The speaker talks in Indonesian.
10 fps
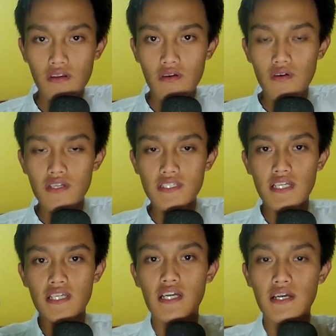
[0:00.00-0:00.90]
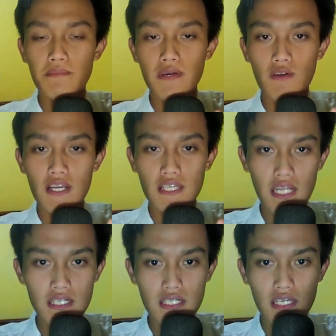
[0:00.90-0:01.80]
Oke, saya perwakilan
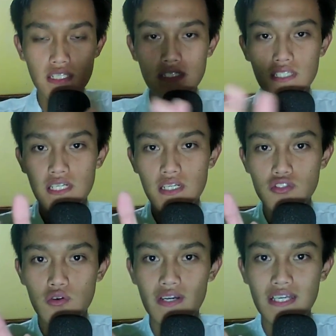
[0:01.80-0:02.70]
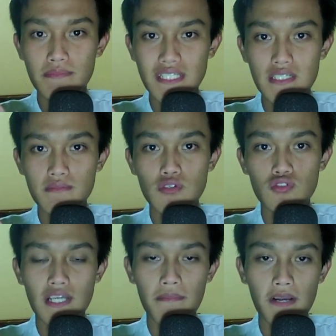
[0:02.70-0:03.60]
dari channel Jawa Gaming
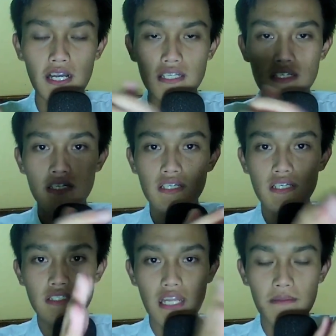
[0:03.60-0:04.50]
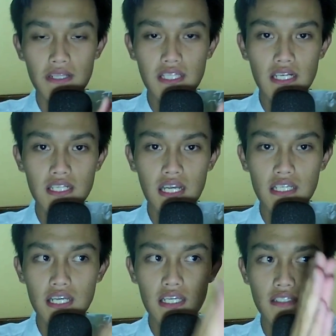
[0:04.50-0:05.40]
mengucapkan Selamat Hari Raya
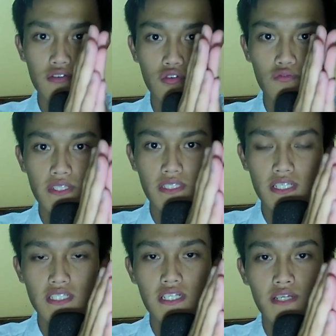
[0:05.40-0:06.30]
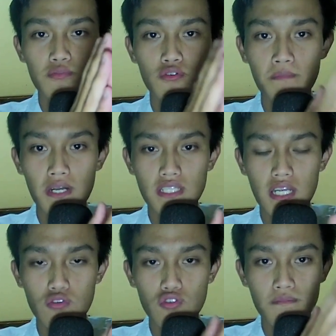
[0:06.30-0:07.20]
Idul Fitri
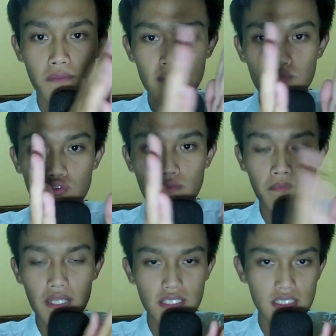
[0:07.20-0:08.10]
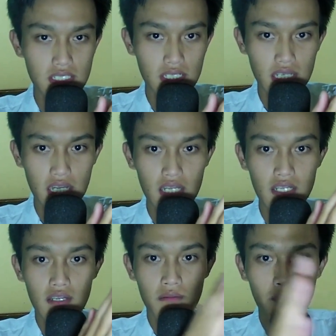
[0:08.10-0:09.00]
1444 Hijriah
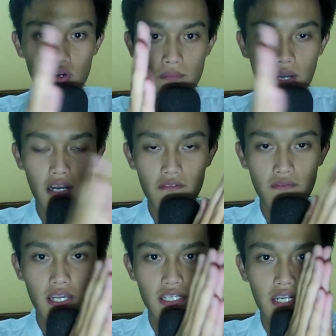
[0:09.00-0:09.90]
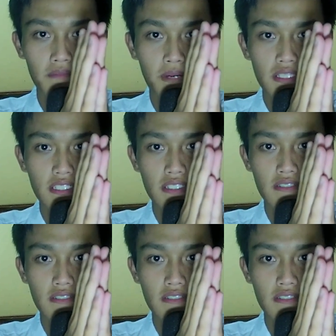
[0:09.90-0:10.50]
Mohon maaf lahir dan batin.